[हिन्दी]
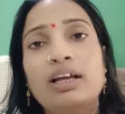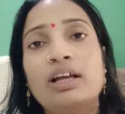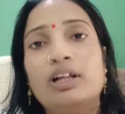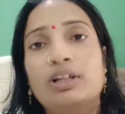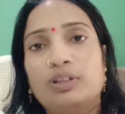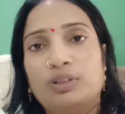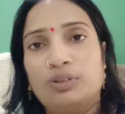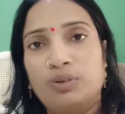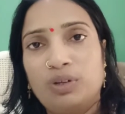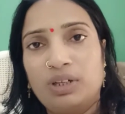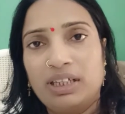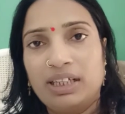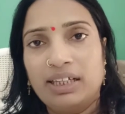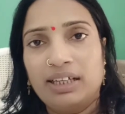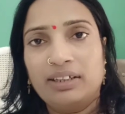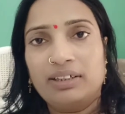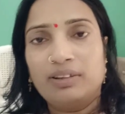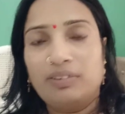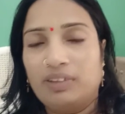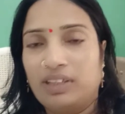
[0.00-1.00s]
धुलनी
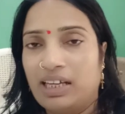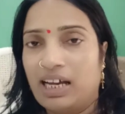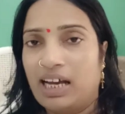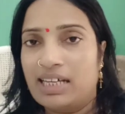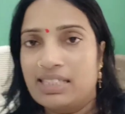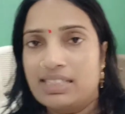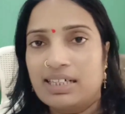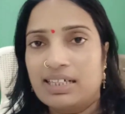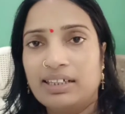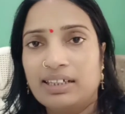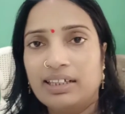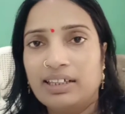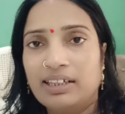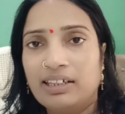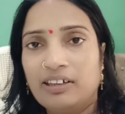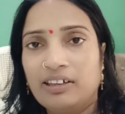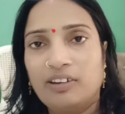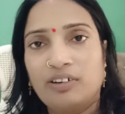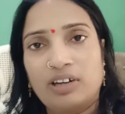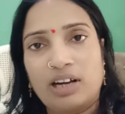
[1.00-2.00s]
है क्योंकि आज संडे
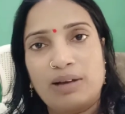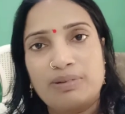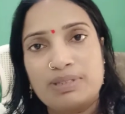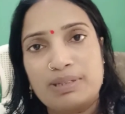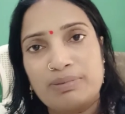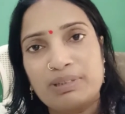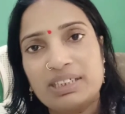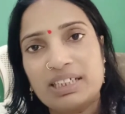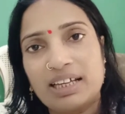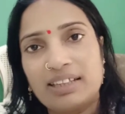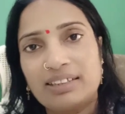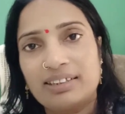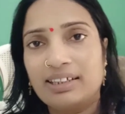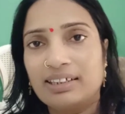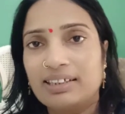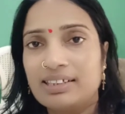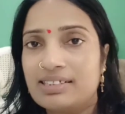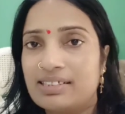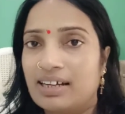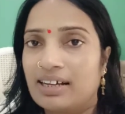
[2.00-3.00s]
है और आप सभी जानते हैं
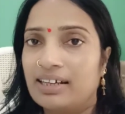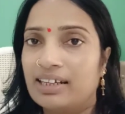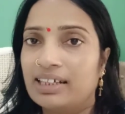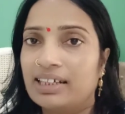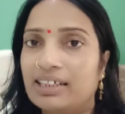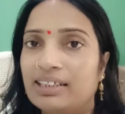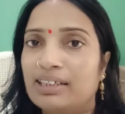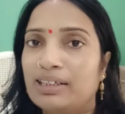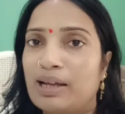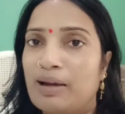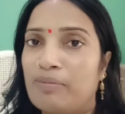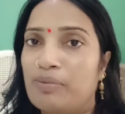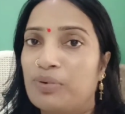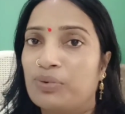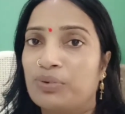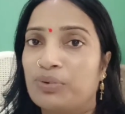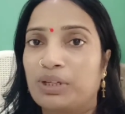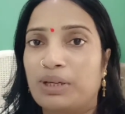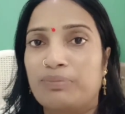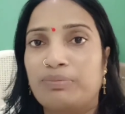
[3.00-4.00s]
कि संडे के दिन हम
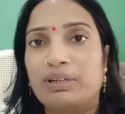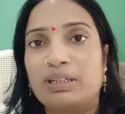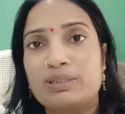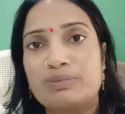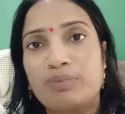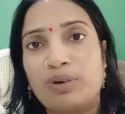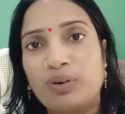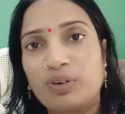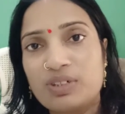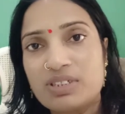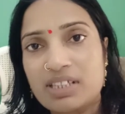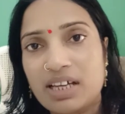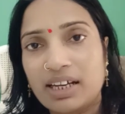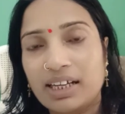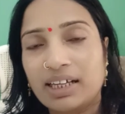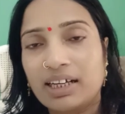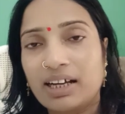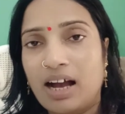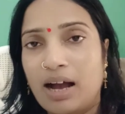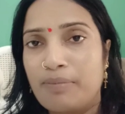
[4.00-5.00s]
लोगों के पास बहुत
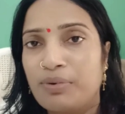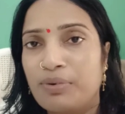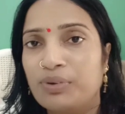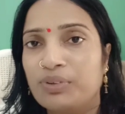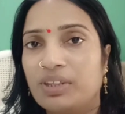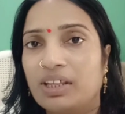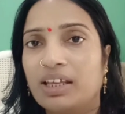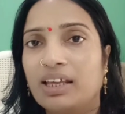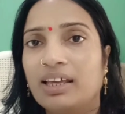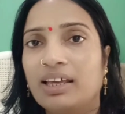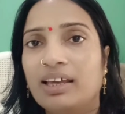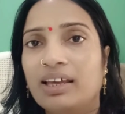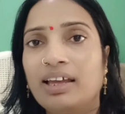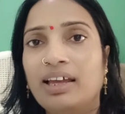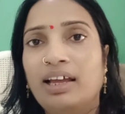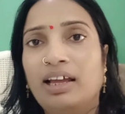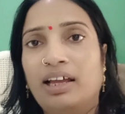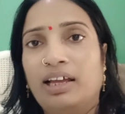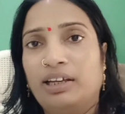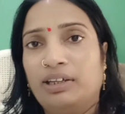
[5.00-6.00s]
सारे काम होते हैं
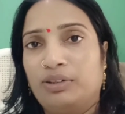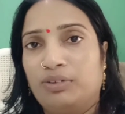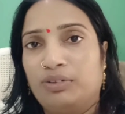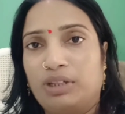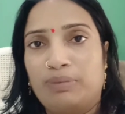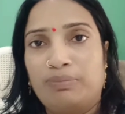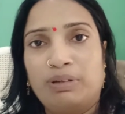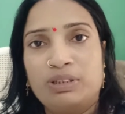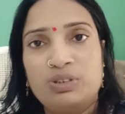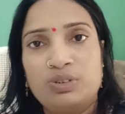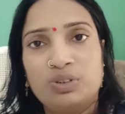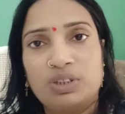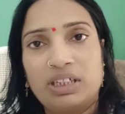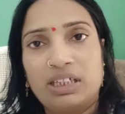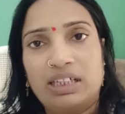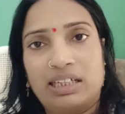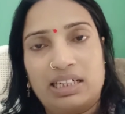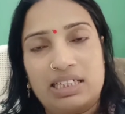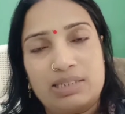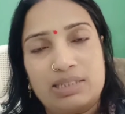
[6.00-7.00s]
क्योंकि बच्चों की
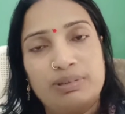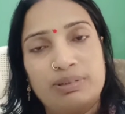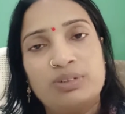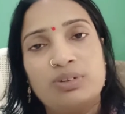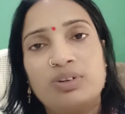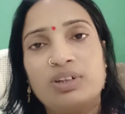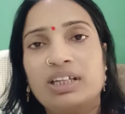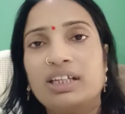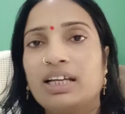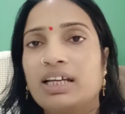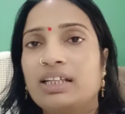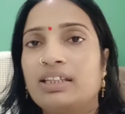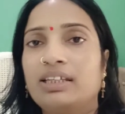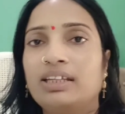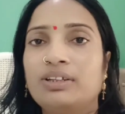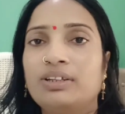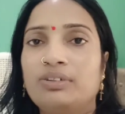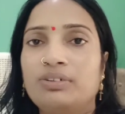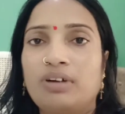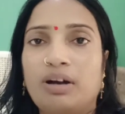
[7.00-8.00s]
ड्रेस भी धुलनी रहती
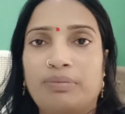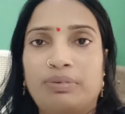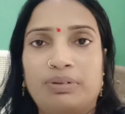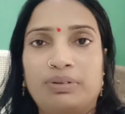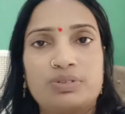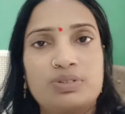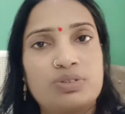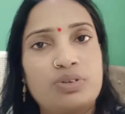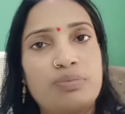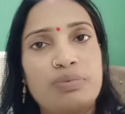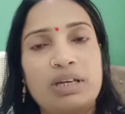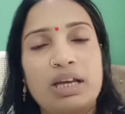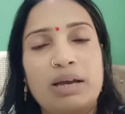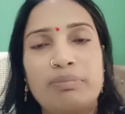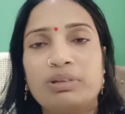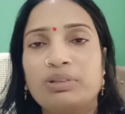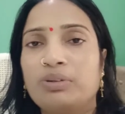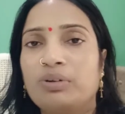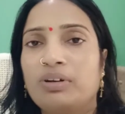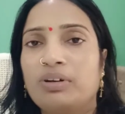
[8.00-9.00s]
है तो अभी उसको भी
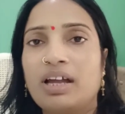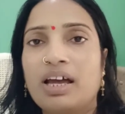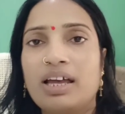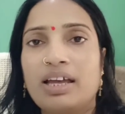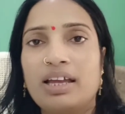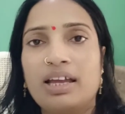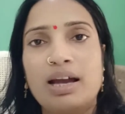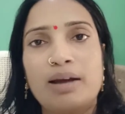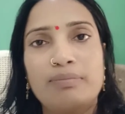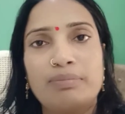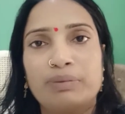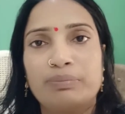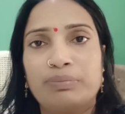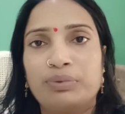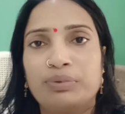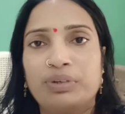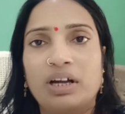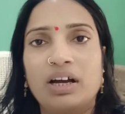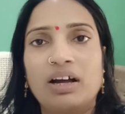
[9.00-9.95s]
हमें धुलना है हमने पूरा